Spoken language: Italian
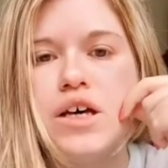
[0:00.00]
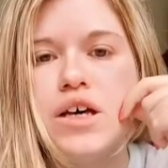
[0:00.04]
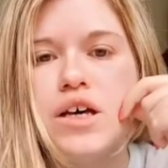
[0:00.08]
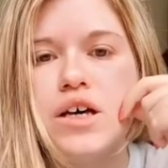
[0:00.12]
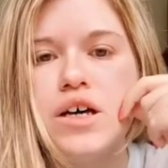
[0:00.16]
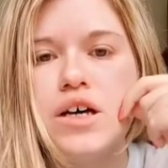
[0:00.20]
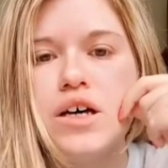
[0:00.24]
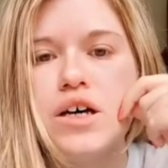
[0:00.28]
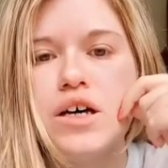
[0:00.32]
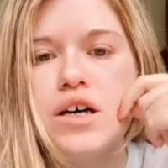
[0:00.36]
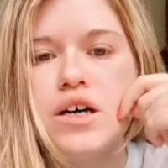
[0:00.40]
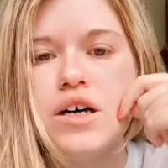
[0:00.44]

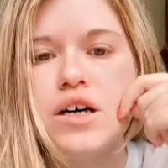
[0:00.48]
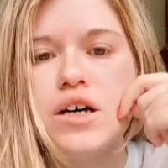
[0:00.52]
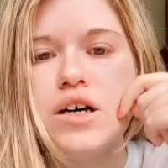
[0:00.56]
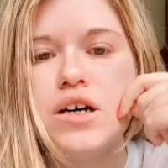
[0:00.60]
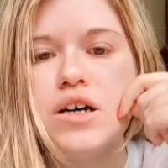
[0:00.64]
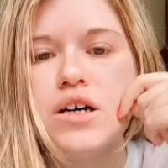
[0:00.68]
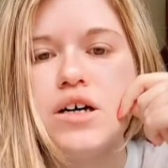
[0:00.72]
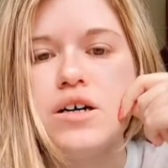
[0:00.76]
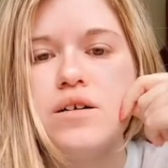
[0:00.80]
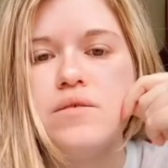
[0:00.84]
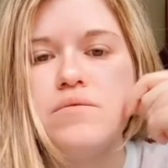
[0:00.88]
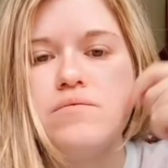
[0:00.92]

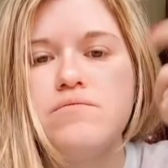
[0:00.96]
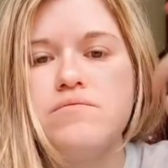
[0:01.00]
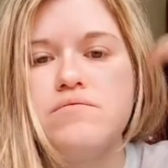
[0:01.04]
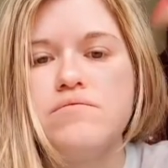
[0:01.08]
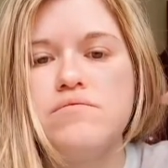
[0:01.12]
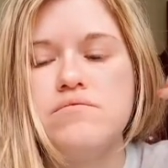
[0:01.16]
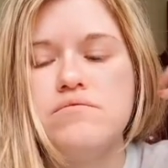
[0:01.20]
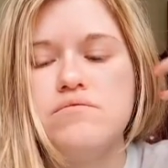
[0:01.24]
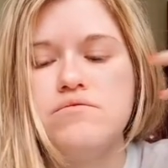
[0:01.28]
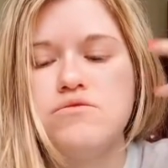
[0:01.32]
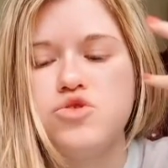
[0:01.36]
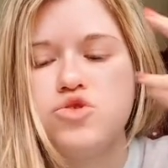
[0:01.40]

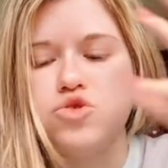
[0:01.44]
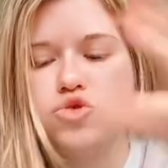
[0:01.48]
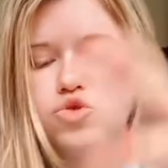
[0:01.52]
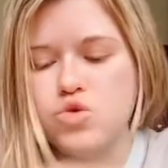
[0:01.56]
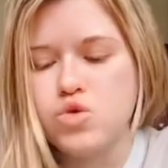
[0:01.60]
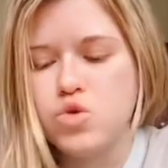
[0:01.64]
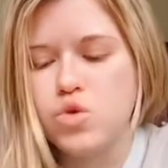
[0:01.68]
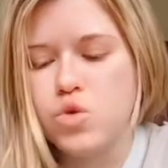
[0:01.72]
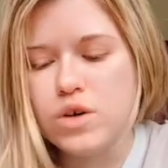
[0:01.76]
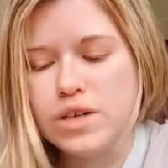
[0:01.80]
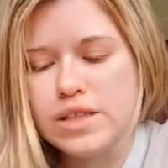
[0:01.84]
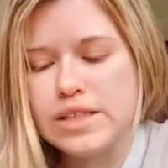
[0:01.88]
Ehm,
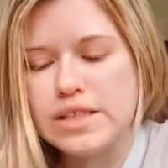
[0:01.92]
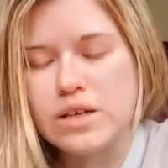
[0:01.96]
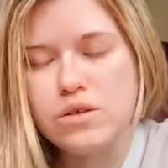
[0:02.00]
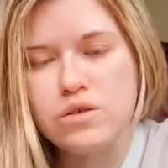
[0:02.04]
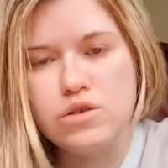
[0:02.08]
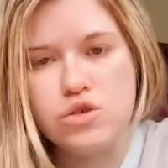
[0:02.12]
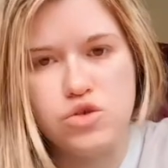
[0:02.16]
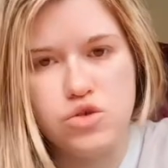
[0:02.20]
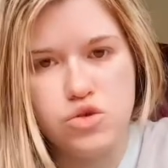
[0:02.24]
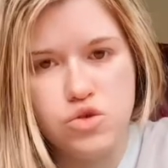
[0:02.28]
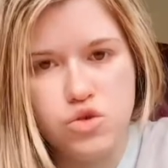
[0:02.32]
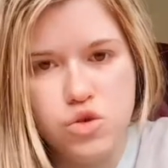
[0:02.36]
su questa
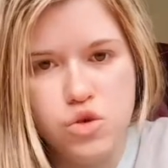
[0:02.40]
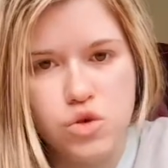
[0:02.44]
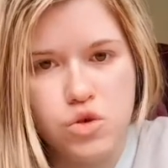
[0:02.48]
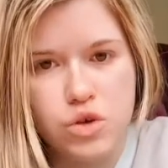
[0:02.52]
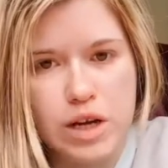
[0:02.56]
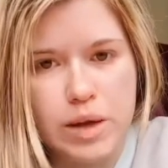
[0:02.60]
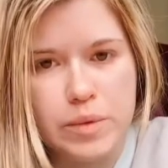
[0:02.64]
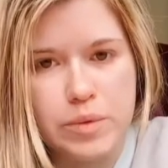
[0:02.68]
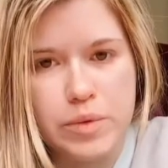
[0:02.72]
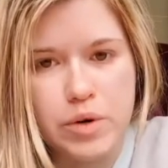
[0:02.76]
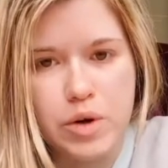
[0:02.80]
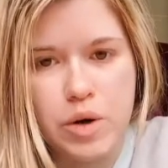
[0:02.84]

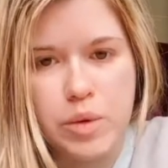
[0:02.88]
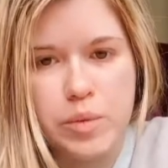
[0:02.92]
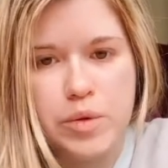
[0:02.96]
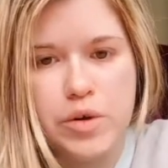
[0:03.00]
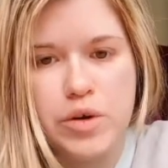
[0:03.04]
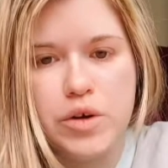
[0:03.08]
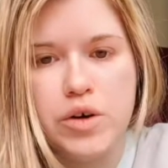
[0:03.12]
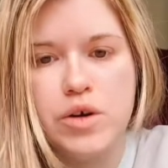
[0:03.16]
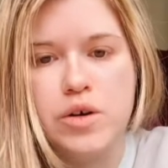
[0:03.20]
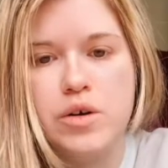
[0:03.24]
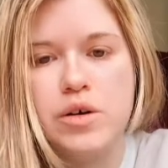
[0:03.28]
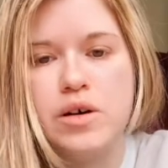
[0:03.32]
questione
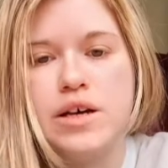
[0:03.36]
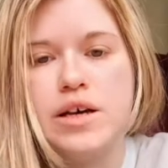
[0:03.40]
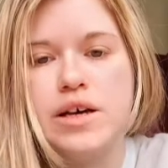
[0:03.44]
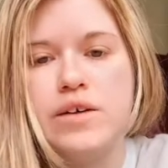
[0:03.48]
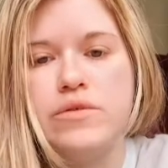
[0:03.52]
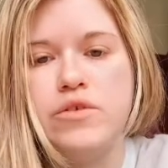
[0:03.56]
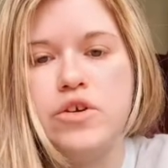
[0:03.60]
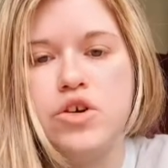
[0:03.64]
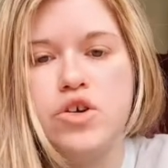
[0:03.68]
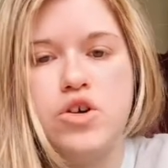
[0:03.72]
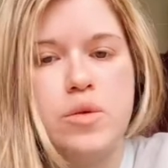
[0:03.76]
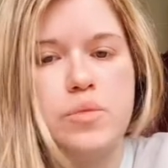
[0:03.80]
proprio e
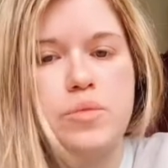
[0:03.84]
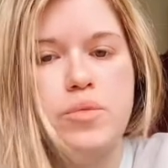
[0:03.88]
voglio